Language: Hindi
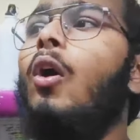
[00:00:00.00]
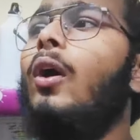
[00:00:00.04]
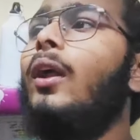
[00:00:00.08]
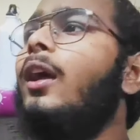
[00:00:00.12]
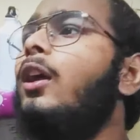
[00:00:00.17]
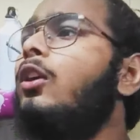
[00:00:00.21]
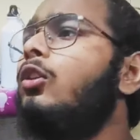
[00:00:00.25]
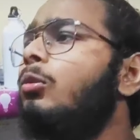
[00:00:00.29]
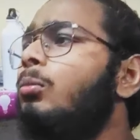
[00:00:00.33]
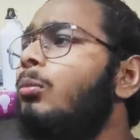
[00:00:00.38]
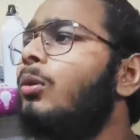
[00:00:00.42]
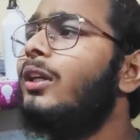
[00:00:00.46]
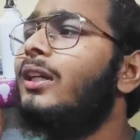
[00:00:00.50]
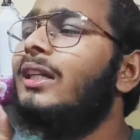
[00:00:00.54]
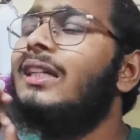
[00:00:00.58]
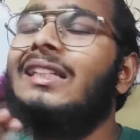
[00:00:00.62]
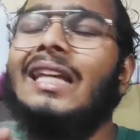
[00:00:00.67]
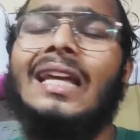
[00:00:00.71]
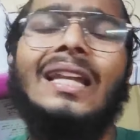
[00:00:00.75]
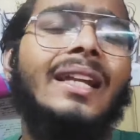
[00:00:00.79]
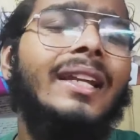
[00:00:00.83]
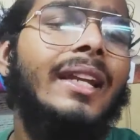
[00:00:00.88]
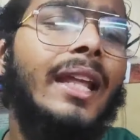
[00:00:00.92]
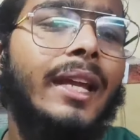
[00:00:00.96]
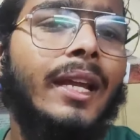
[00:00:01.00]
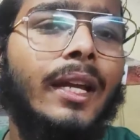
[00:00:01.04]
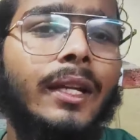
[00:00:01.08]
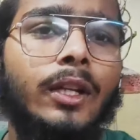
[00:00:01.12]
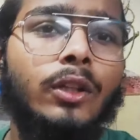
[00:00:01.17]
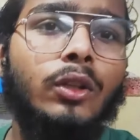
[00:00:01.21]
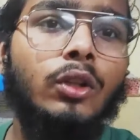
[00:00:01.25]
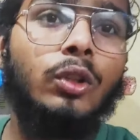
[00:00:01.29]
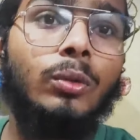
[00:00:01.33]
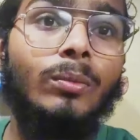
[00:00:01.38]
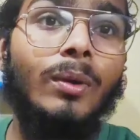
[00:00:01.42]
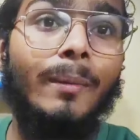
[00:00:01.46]
और अगर तुमको रीसेलिंग नहीं करनी
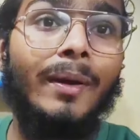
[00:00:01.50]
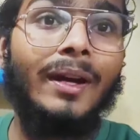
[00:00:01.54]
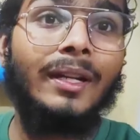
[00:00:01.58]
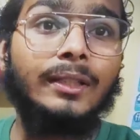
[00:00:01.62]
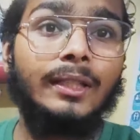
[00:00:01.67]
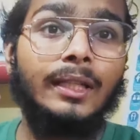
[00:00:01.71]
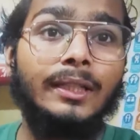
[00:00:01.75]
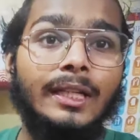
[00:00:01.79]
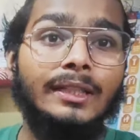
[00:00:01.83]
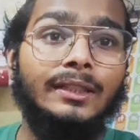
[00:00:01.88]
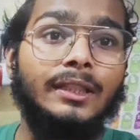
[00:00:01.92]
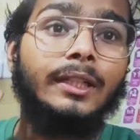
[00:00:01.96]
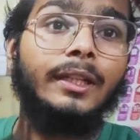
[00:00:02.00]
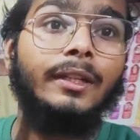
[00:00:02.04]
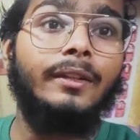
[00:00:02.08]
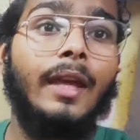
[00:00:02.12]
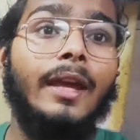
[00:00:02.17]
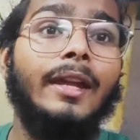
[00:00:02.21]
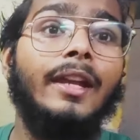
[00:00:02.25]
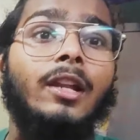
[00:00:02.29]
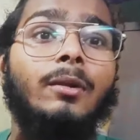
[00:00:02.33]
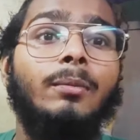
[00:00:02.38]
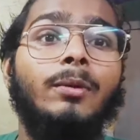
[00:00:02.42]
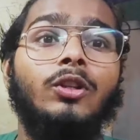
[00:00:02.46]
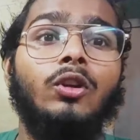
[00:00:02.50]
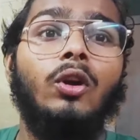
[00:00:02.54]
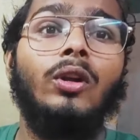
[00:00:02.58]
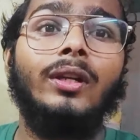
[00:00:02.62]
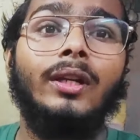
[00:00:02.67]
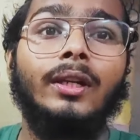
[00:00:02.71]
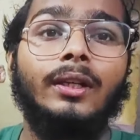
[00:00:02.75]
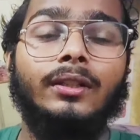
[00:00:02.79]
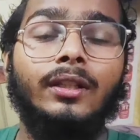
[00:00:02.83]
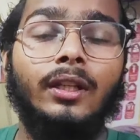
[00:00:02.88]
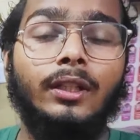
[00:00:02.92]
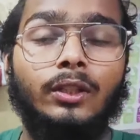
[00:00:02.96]
तो तुम हमारे साथ एज अ डिजाइनर भी ज्वाइन
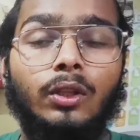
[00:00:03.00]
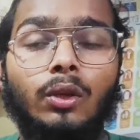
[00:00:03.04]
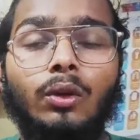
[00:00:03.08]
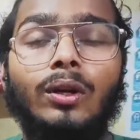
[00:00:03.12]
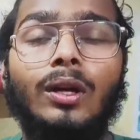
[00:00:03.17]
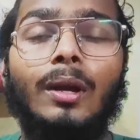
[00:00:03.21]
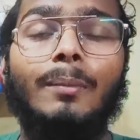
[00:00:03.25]
कर सकते हो